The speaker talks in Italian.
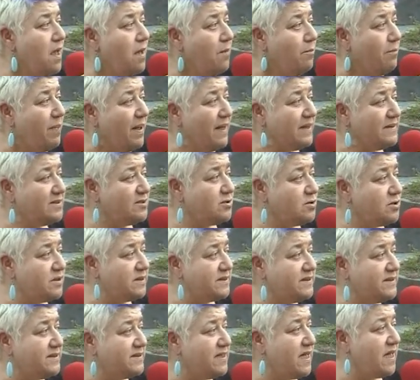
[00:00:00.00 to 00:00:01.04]
Penso
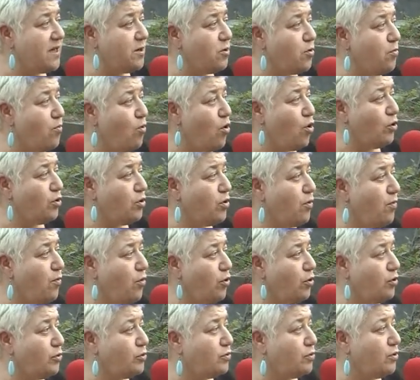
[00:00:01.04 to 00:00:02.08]
che siano molto
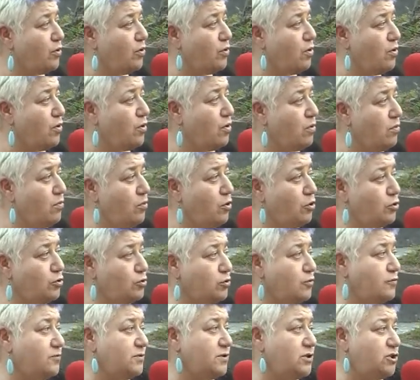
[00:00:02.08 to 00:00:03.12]
molto
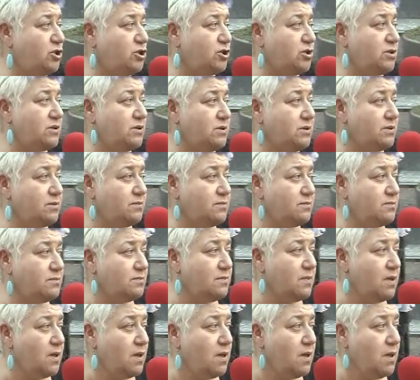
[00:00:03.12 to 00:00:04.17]
molto vicini.
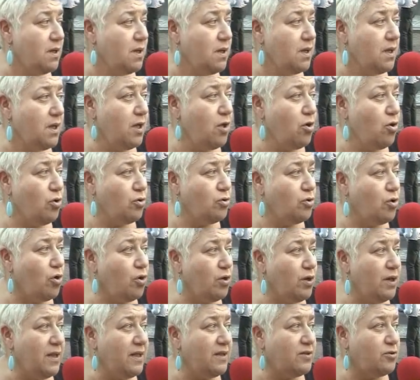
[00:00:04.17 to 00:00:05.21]
Io
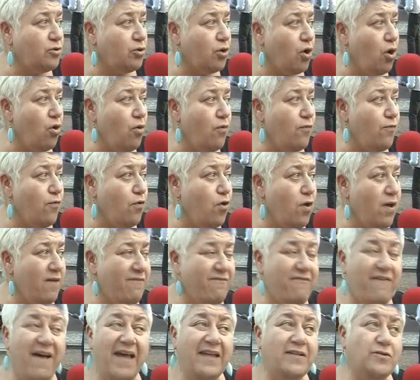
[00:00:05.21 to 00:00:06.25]
non li trovo
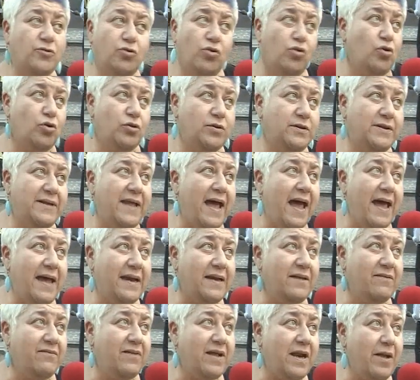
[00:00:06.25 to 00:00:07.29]
affatto
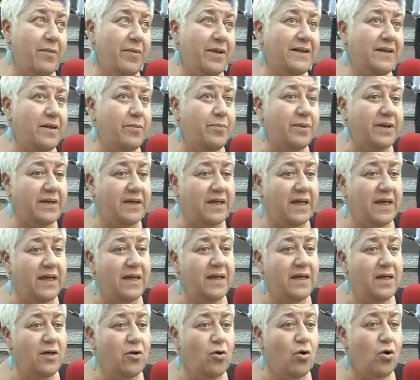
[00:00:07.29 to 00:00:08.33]
lontani veramente perché
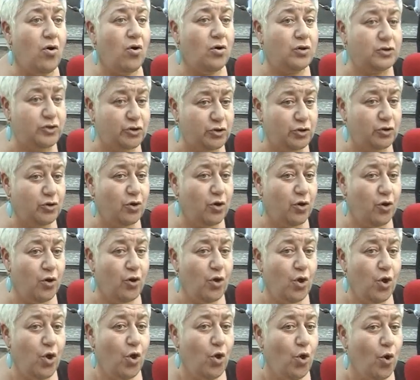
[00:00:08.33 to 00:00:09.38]
io sono,
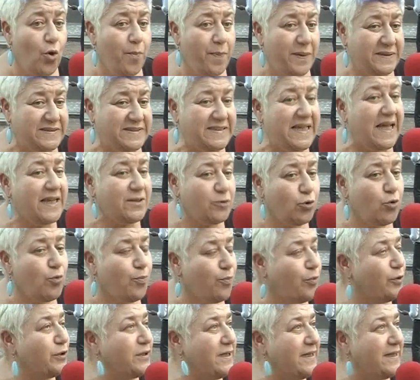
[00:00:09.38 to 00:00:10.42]
ho passato
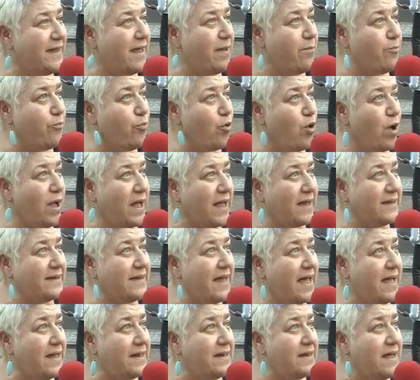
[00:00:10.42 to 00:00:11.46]
un po' di tempo a
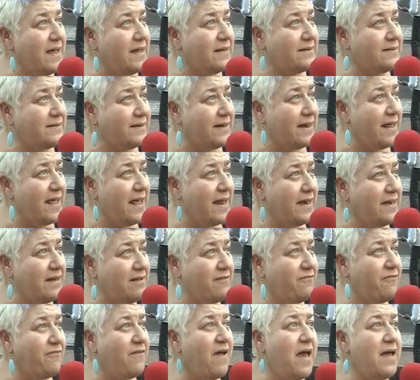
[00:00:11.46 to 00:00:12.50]
Catania tre
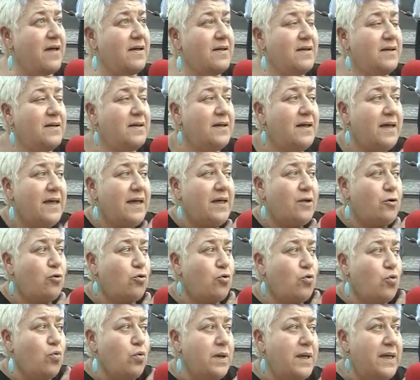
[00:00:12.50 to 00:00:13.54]
anni fa,
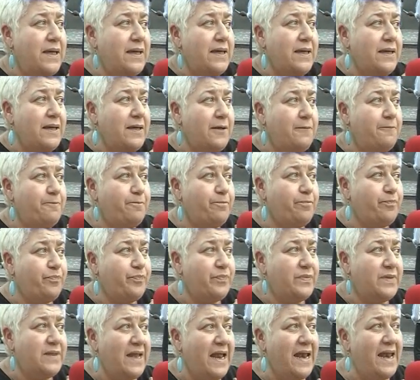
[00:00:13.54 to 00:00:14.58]
ero qui
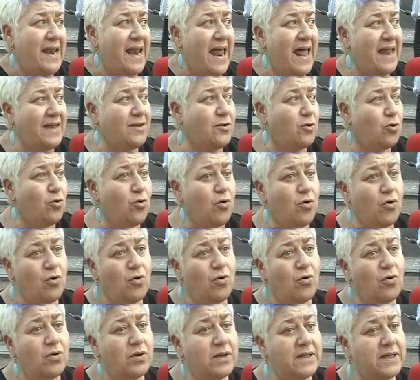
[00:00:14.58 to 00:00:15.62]
mm,
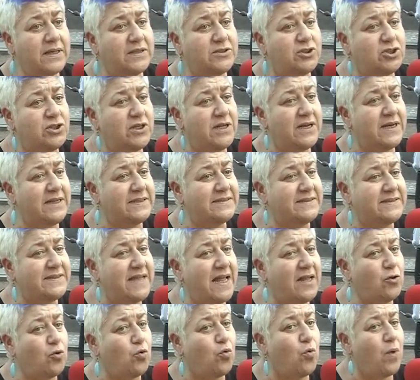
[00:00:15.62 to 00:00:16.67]
nell'anno che c'era
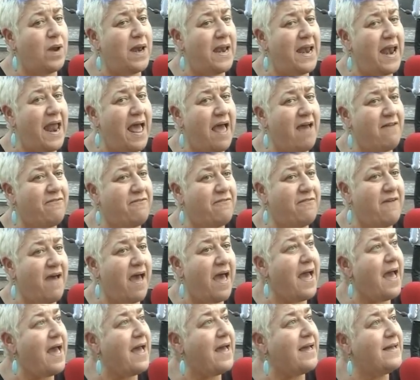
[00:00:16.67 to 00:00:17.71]
stato
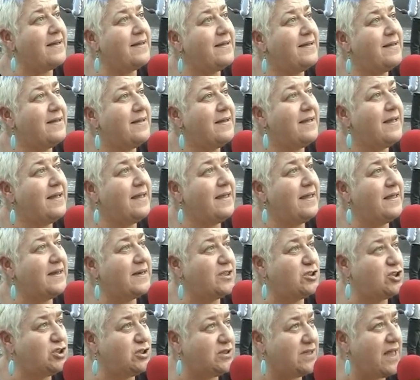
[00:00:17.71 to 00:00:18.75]
quell'AFA e
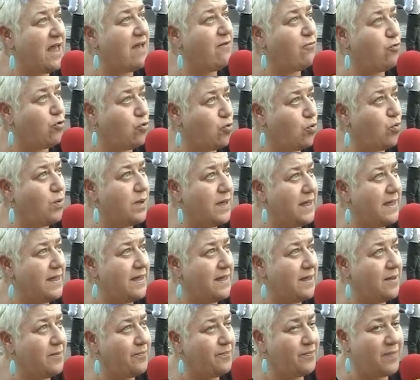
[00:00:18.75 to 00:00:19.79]
recitavo qui
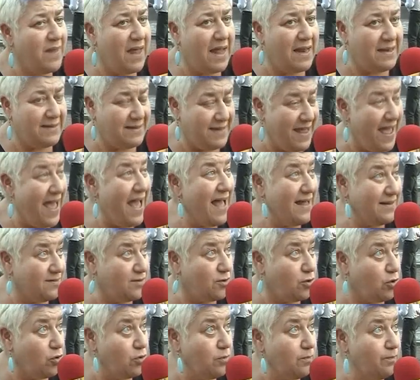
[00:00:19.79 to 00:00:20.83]
mm, al
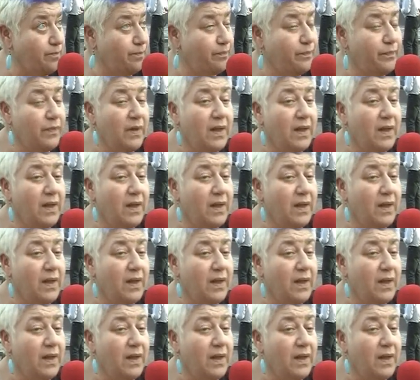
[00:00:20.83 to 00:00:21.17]
teatro